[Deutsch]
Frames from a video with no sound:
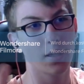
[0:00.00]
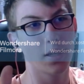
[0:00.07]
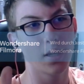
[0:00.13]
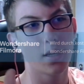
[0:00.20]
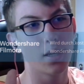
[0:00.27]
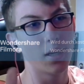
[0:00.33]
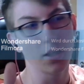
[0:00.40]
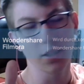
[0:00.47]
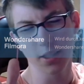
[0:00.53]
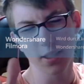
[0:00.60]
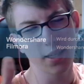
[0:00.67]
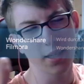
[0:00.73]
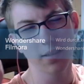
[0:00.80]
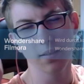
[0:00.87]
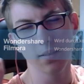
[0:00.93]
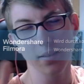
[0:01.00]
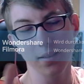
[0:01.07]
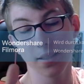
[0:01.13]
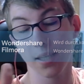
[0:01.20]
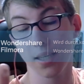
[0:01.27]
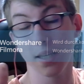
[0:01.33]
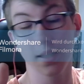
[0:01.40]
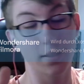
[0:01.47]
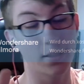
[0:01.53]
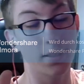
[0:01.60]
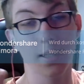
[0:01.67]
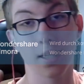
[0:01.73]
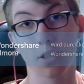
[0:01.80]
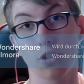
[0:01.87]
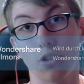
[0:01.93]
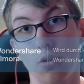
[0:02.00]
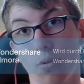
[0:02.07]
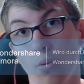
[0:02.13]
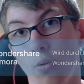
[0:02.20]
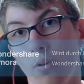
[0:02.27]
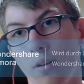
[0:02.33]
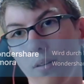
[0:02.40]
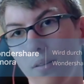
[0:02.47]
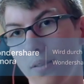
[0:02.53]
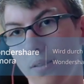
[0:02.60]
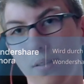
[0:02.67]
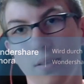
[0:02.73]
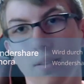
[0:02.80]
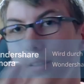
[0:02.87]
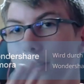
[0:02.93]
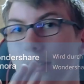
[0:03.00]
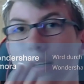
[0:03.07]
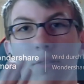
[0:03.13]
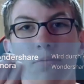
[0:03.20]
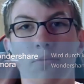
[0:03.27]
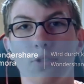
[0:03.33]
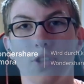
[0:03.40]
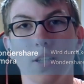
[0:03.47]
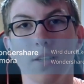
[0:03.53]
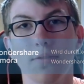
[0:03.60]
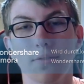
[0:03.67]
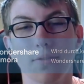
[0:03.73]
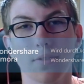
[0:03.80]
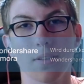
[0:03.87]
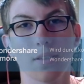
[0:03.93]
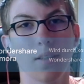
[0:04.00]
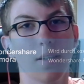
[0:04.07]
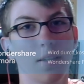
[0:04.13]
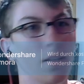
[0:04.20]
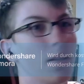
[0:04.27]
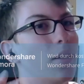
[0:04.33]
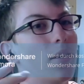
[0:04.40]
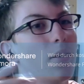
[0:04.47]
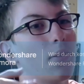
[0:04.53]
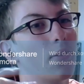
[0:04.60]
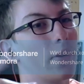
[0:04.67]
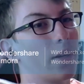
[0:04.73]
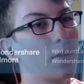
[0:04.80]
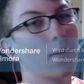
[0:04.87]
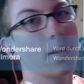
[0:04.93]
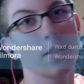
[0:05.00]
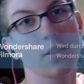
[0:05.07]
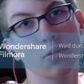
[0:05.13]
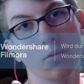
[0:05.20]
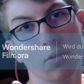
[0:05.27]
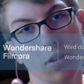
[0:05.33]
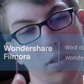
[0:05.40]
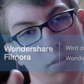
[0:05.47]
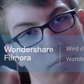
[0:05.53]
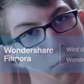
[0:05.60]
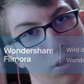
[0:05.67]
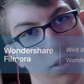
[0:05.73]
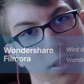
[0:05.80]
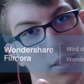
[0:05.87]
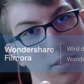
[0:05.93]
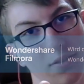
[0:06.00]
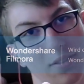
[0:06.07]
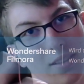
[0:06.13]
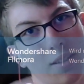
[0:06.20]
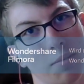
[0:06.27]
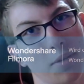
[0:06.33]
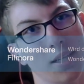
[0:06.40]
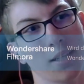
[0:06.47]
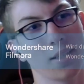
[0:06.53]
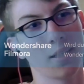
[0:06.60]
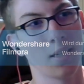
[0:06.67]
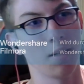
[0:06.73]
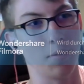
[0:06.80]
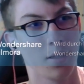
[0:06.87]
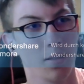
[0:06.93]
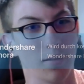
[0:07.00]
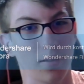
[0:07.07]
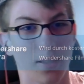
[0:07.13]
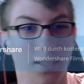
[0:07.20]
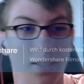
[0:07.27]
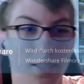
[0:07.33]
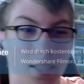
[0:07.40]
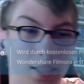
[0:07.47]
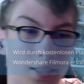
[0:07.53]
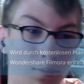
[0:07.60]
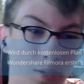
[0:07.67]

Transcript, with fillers: sehr, sehr, sehr schön auf dem Schiff. Und ich werde dazu noch einen Podcast-Folge bringen, aber jetzt erstmal